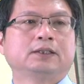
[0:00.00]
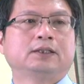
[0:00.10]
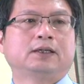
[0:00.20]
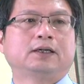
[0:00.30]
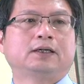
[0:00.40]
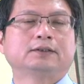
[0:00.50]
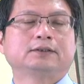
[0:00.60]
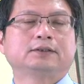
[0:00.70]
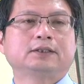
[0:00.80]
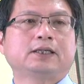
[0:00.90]
啊
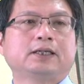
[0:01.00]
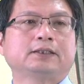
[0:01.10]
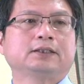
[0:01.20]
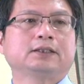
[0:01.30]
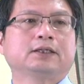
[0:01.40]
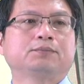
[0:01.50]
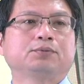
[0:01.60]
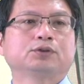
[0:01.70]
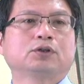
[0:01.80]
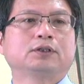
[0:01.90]
接下来的一个
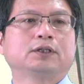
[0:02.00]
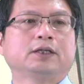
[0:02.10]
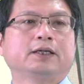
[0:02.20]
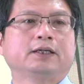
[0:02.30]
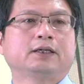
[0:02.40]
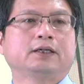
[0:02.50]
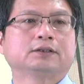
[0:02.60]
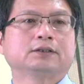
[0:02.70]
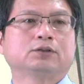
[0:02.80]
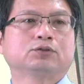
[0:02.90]
步骤二呢，啊
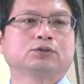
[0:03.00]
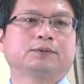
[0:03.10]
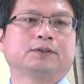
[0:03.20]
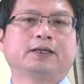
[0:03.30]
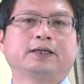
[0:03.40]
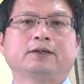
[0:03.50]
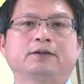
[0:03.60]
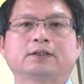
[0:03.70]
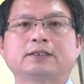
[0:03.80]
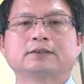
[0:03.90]
是要做什么呢？
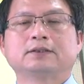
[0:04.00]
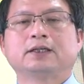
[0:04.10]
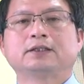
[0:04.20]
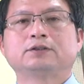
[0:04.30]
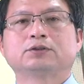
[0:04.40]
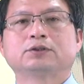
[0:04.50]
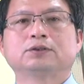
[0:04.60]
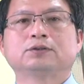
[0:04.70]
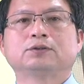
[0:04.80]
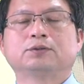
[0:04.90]
啊开始呢就
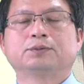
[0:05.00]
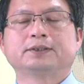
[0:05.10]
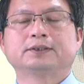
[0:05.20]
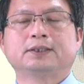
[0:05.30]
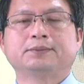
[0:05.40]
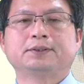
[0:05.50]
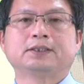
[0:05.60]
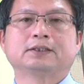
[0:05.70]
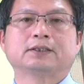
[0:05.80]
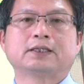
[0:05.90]
是我们前面
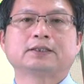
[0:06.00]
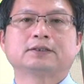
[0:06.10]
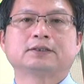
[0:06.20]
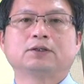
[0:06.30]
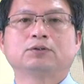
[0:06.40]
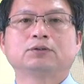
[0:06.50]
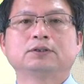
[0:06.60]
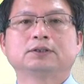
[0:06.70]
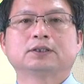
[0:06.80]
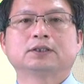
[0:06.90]
讲的，开始要用
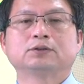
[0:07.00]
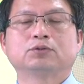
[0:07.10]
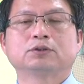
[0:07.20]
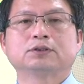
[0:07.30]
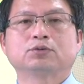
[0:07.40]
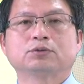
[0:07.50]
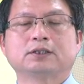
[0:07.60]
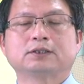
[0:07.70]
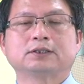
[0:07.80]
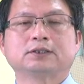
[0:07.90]
这个，如果是多
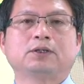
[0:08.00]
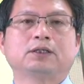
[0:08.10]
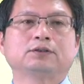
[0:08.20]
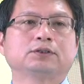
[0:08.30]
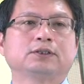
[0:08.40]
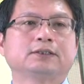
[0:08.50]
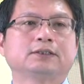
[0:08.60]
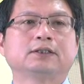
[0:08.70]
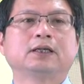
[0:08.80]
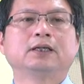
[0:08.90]
项式的话，就是类
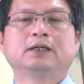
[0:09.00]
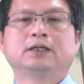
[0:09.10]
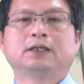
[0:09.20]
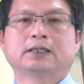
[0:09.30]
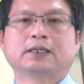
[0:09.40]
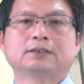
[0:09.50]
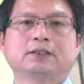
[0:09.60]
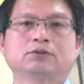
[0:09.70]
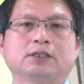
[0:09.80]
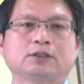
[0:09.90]
似啊开始
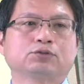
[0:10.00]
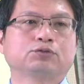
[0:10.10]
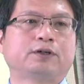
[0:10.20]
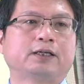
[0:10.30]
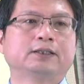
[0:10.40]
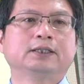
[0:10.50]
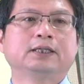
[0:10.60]
用长除法了。